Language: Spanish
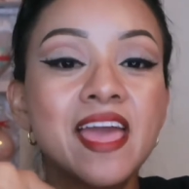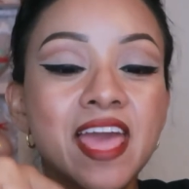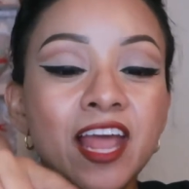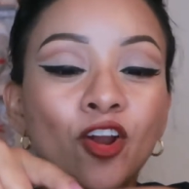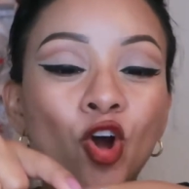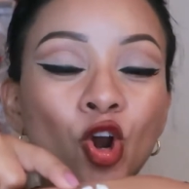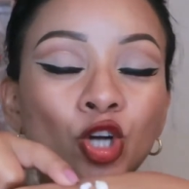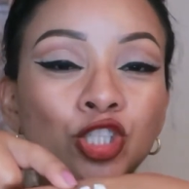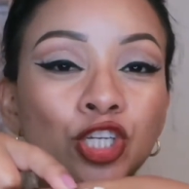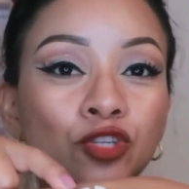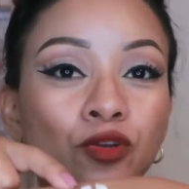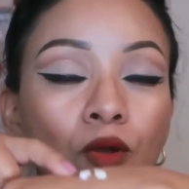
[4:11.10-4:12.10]
el
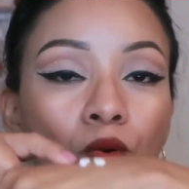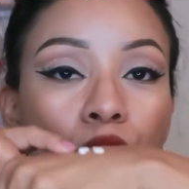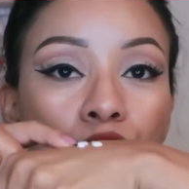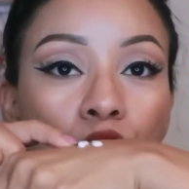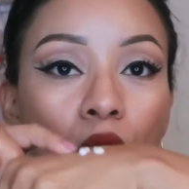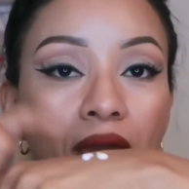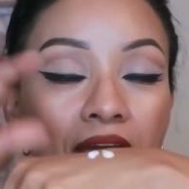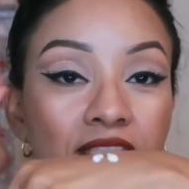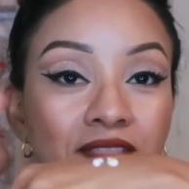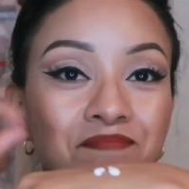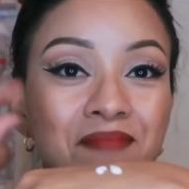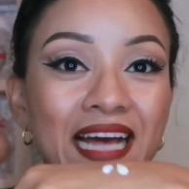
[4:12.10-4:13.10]
colorcito incluso
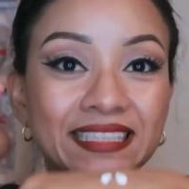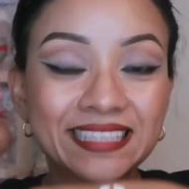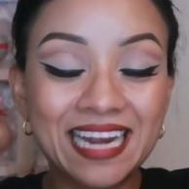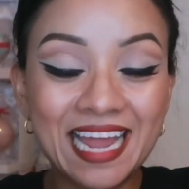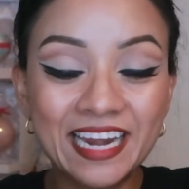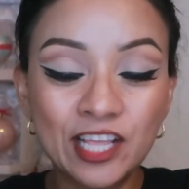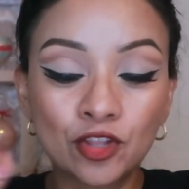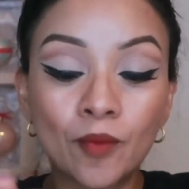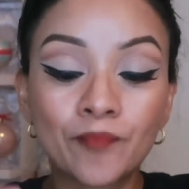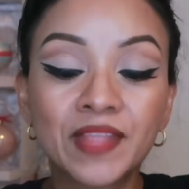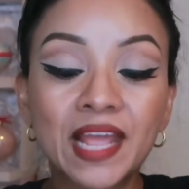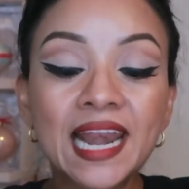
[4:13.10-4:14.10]
es más
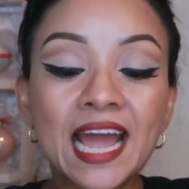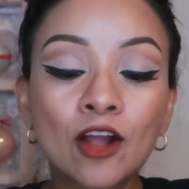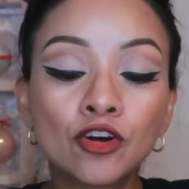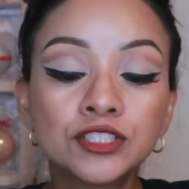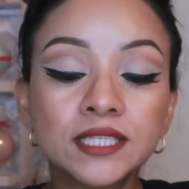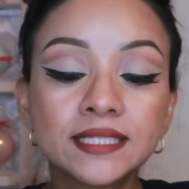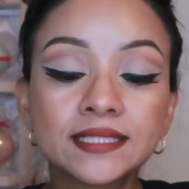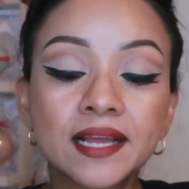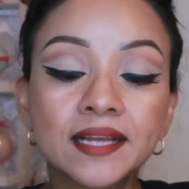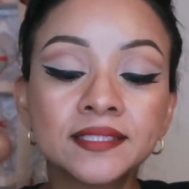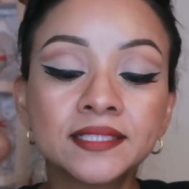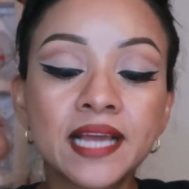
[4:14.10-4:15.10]
clarito. La
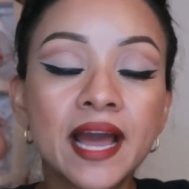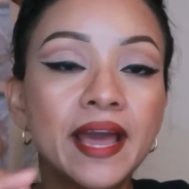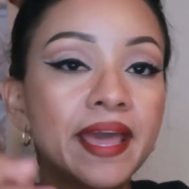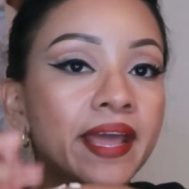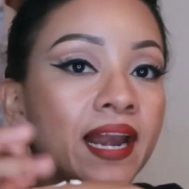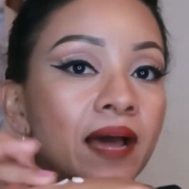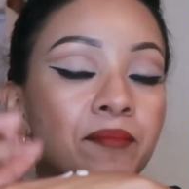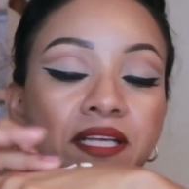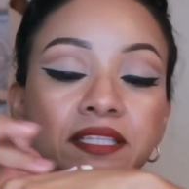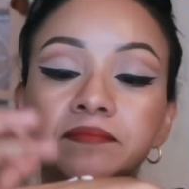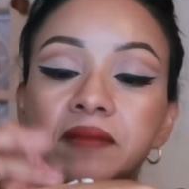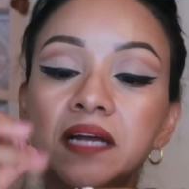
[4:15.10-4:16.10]
consistencia es la
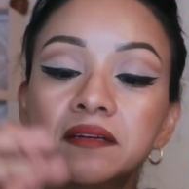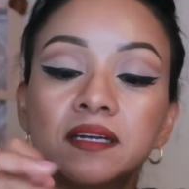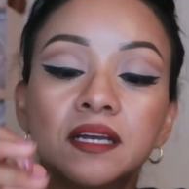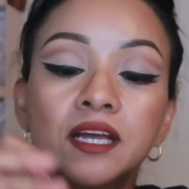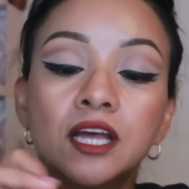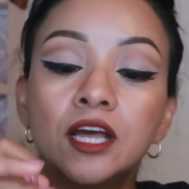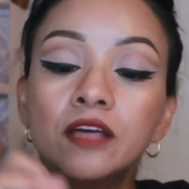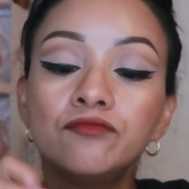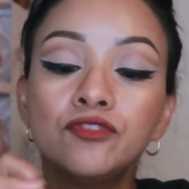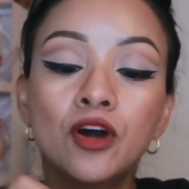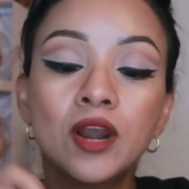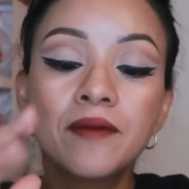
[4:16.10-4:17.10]
misma,
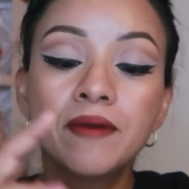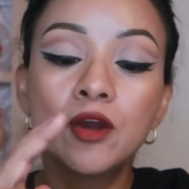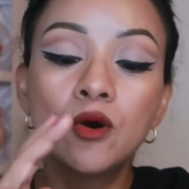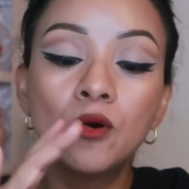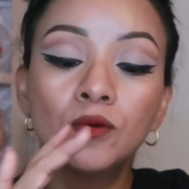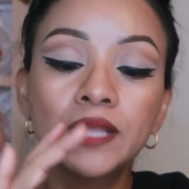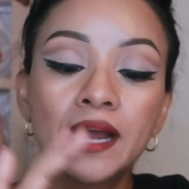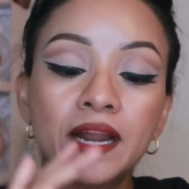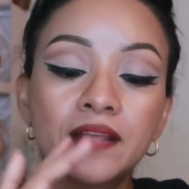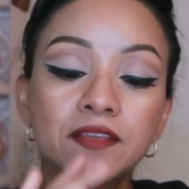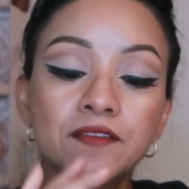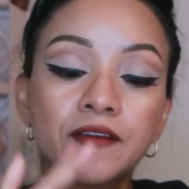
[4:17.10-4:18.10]
no le veo una
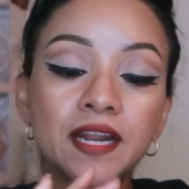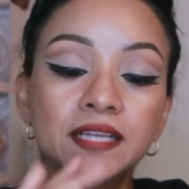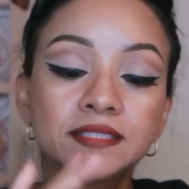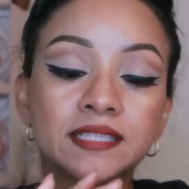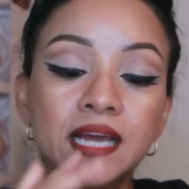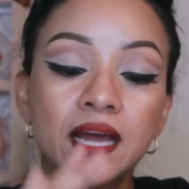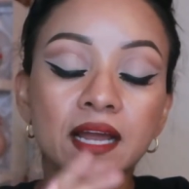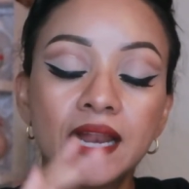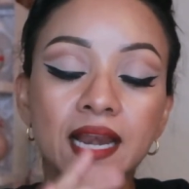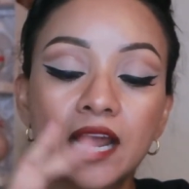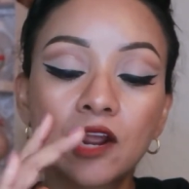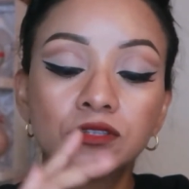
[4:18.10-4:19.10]
gran diferencia,
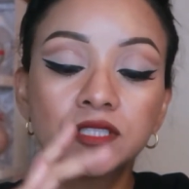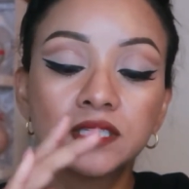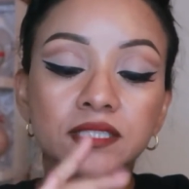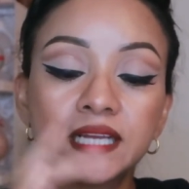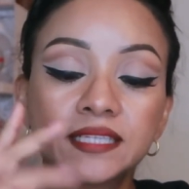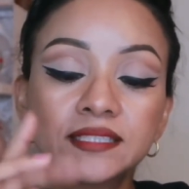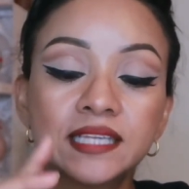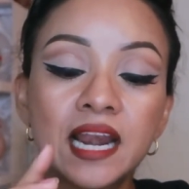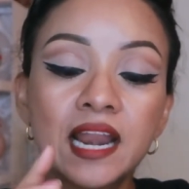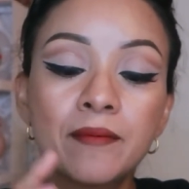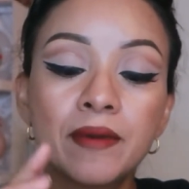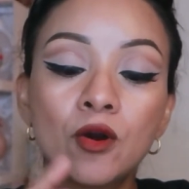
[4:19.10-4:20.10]
la consistencia
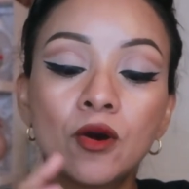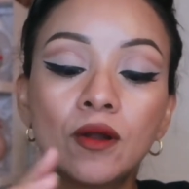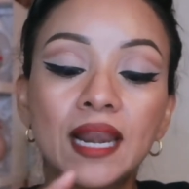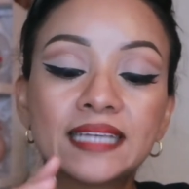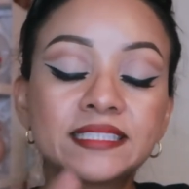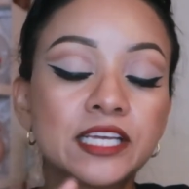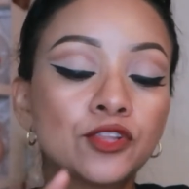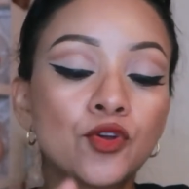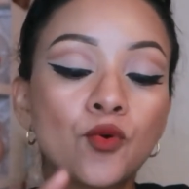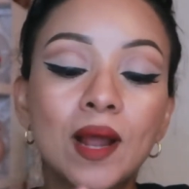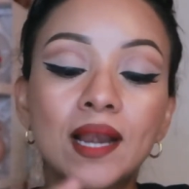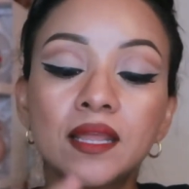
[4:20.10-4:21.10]
la veo, la siento
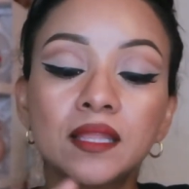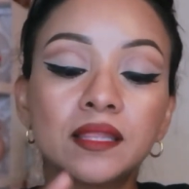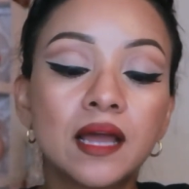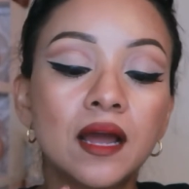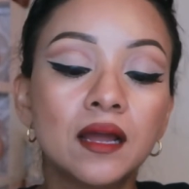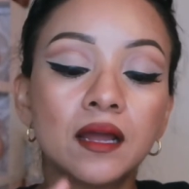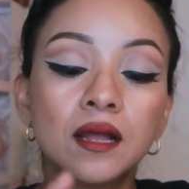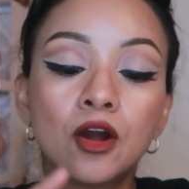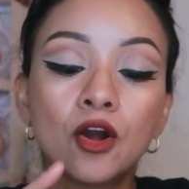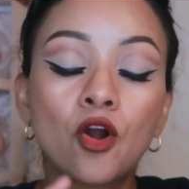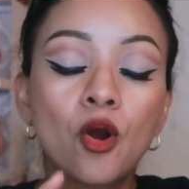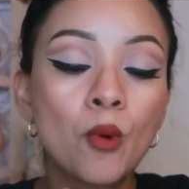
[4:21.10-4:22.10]
igualita
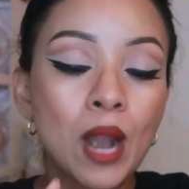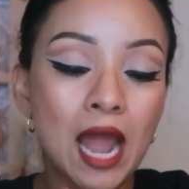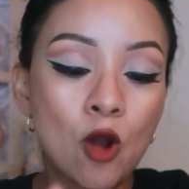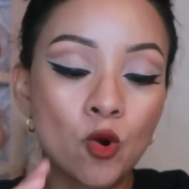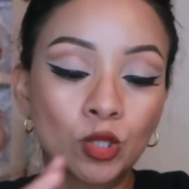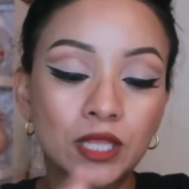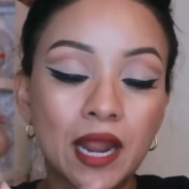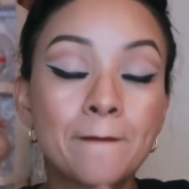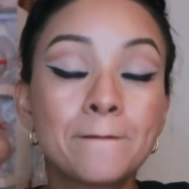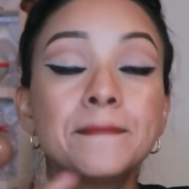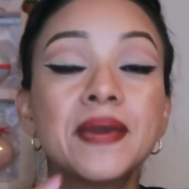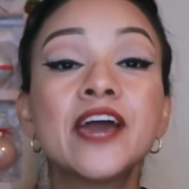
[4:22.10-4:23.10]
como la otra,
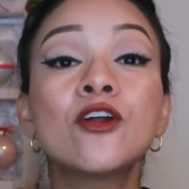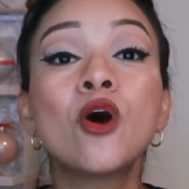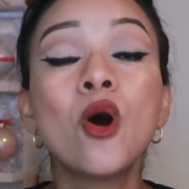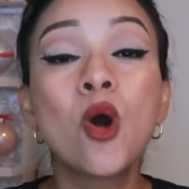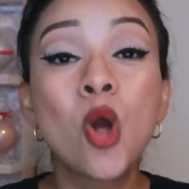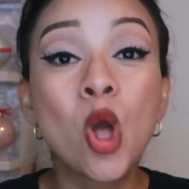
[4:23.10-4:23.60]
pero